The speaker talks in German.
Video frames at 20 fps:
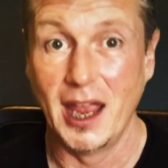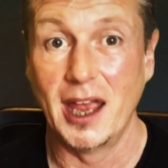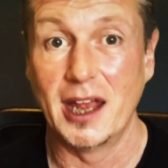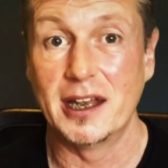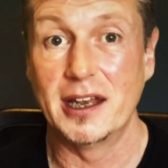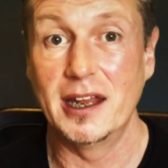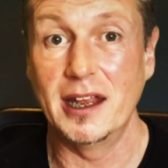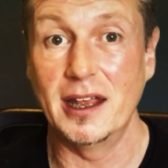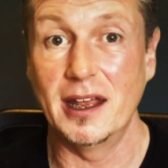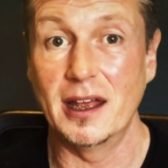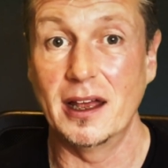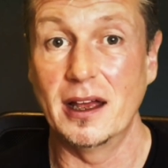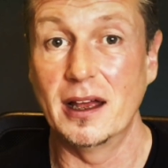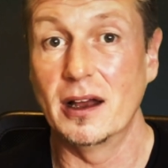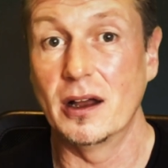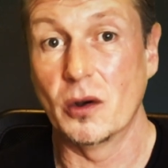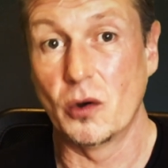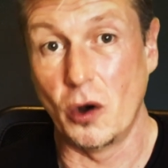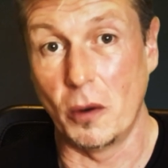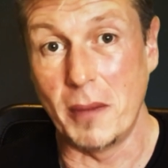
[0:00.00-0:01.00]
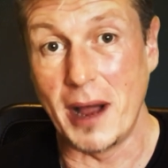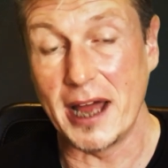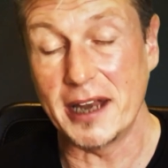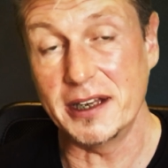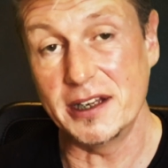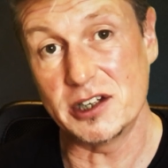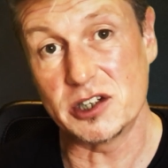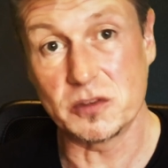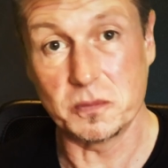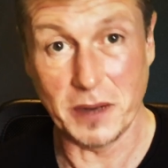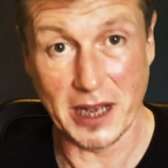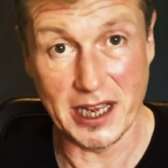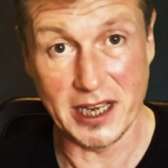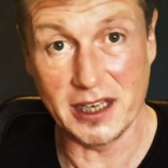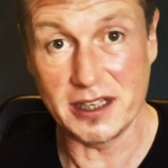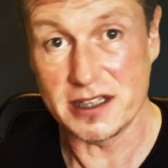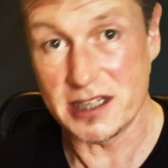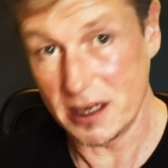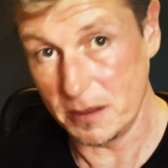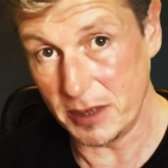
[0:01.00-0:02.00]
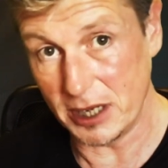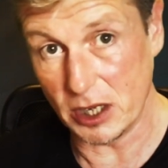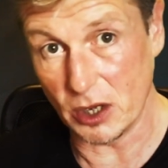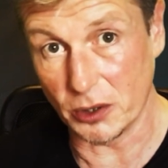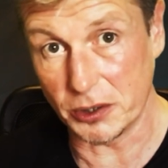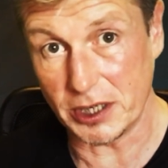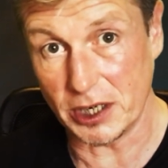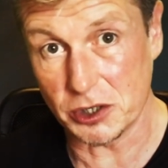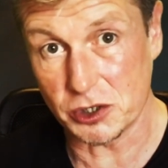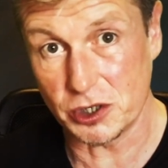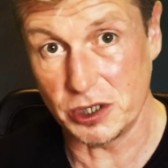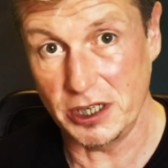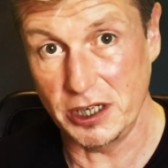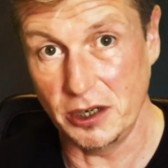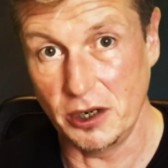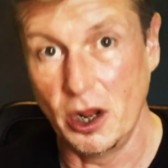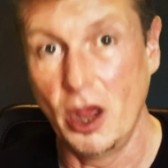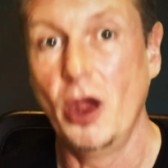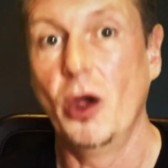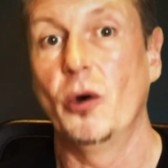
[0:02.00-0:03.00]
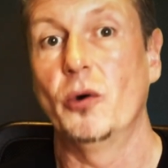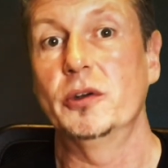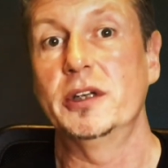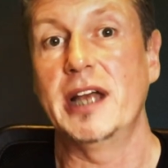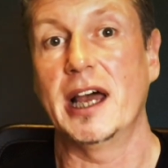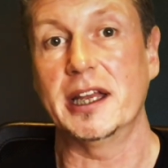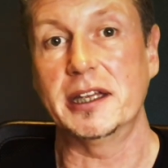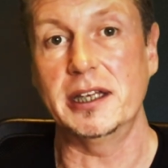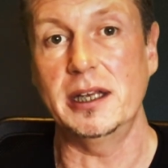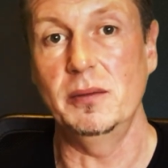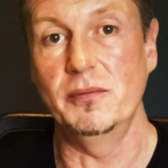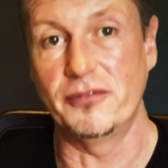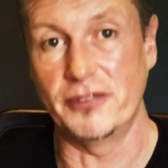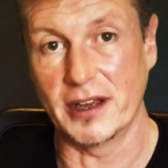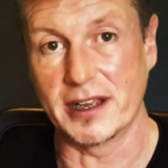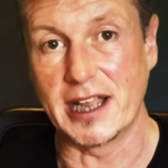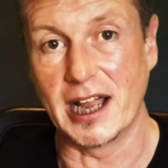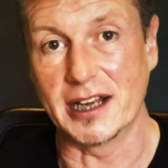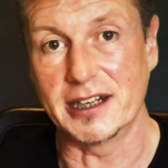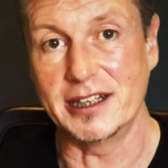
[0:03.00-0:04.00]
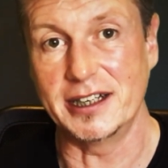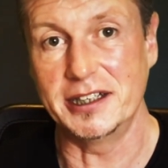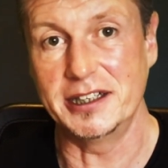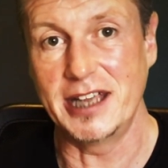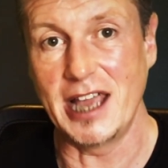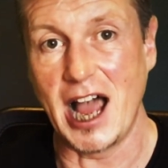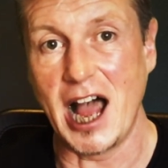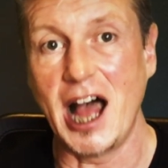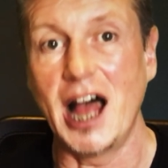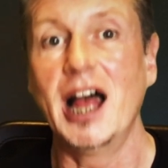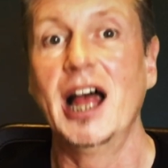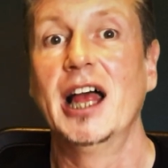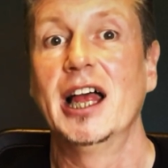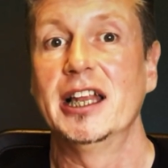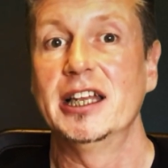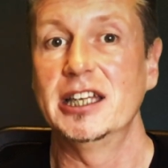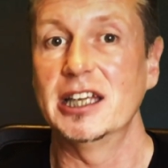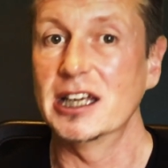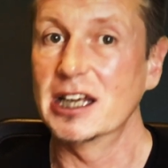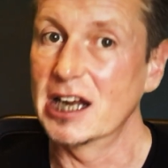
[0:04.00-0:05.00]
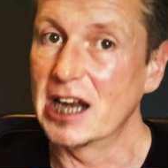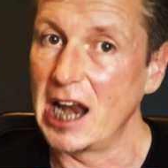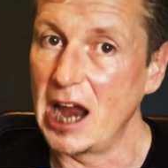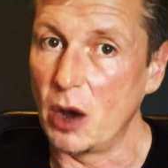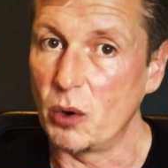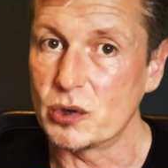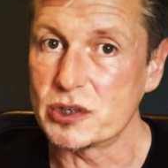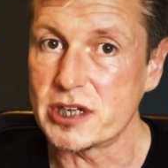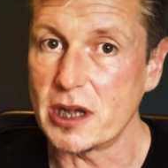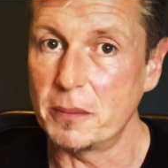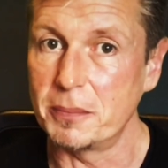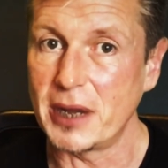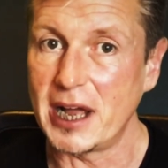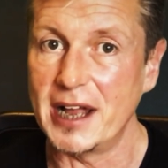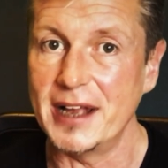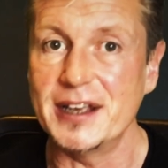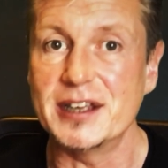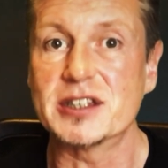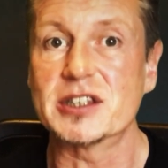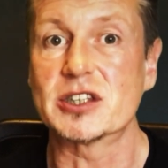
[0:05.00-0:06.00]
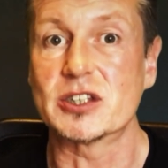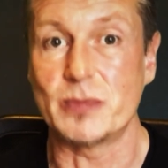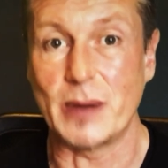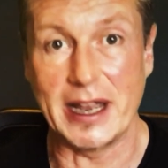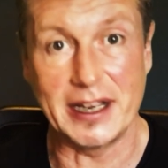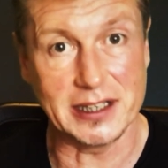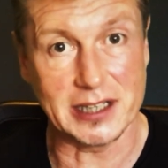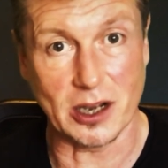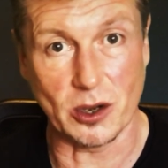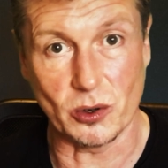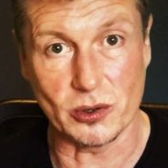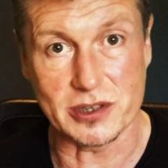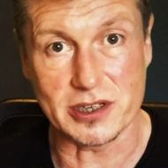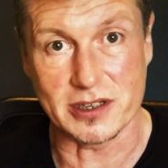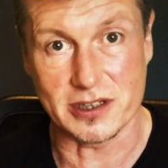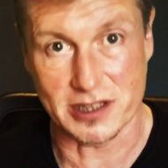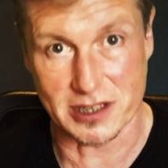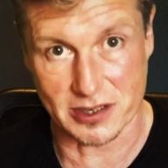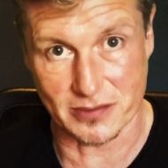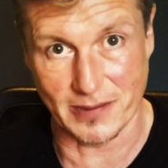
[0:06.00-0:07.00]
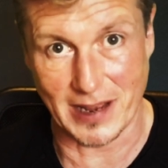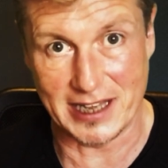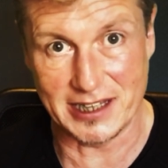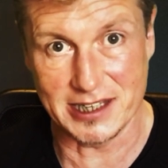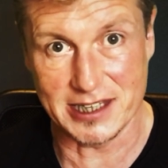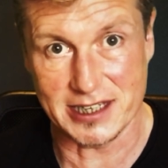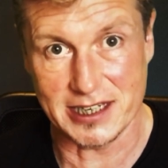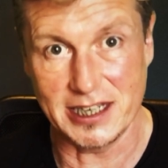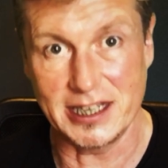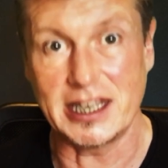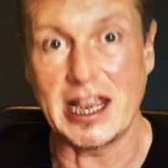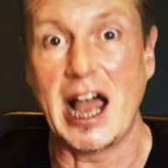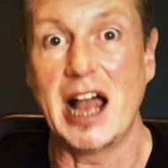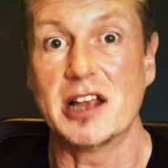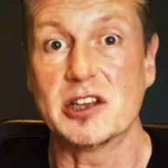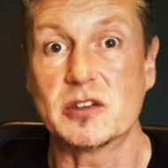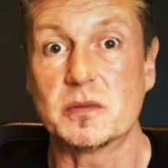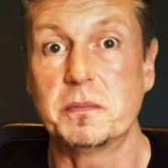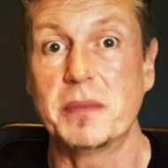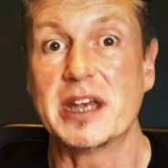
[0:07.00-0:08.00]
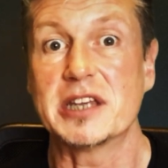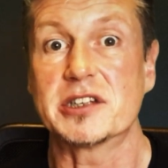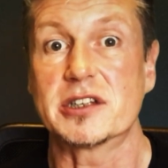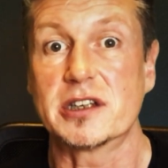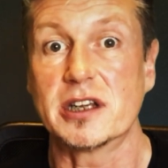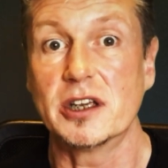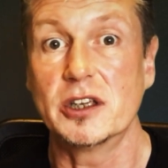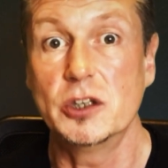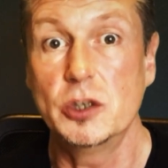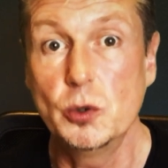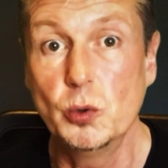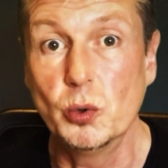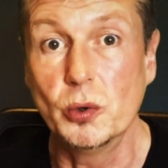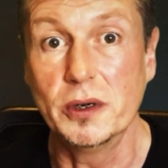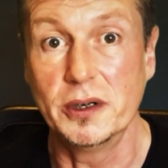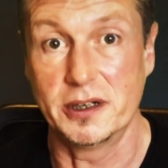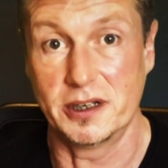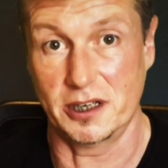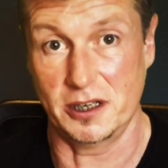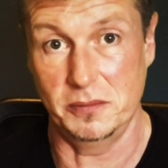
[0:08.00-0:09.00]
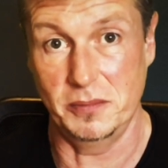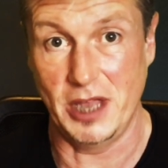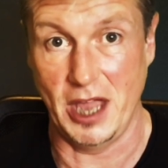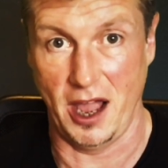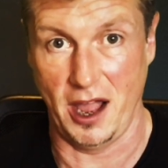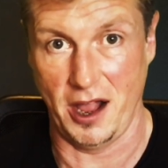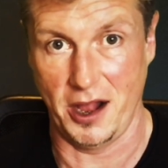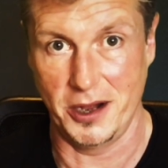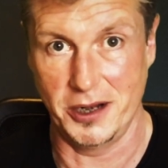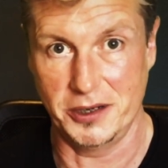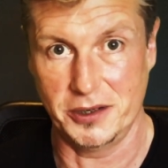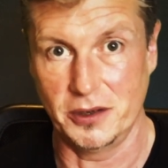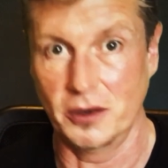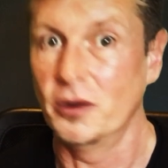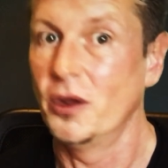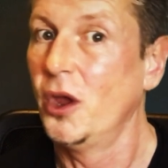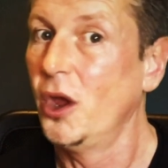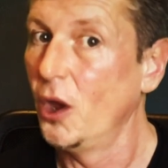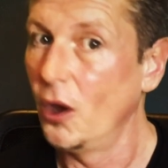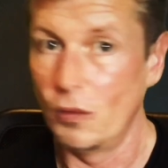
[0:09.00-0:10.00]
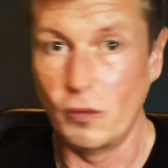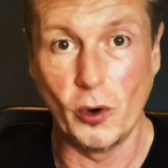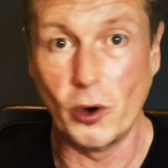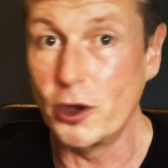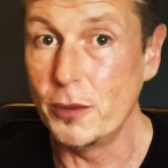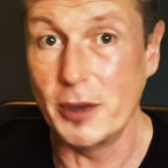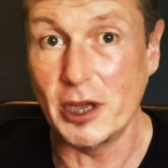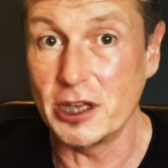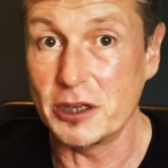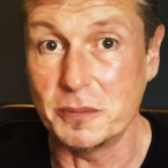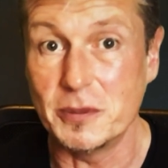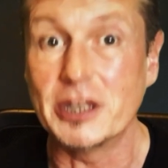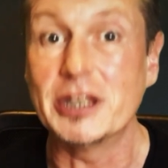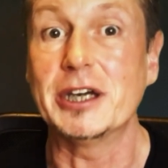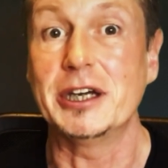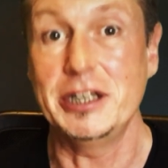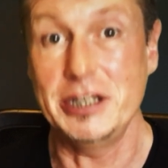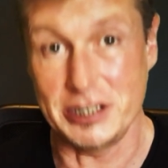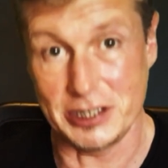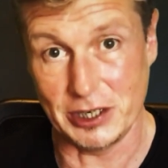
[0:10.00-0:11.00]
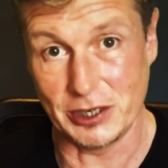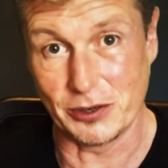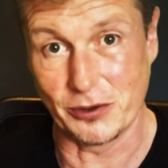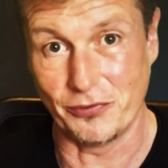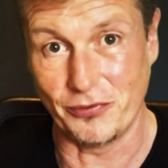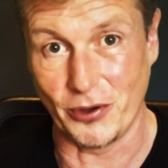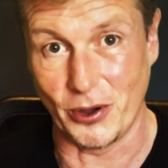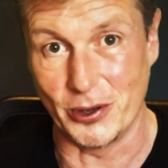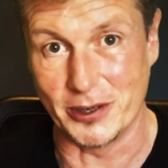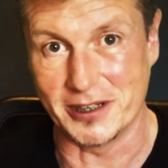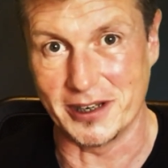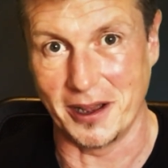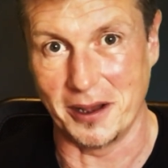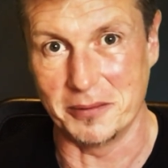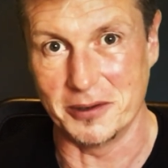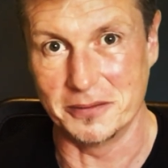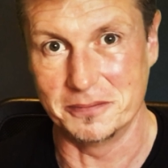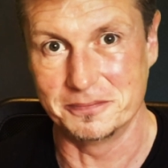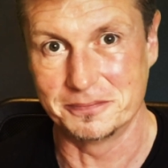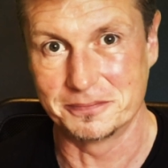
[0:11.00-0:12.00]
Der Roman ist bei CBJ erschienen und hat im vergangenen Jahr den Glauser-Preis 2020 als bester Jugendkrimi erhalten, worüber ich mich riesig gefreut habe.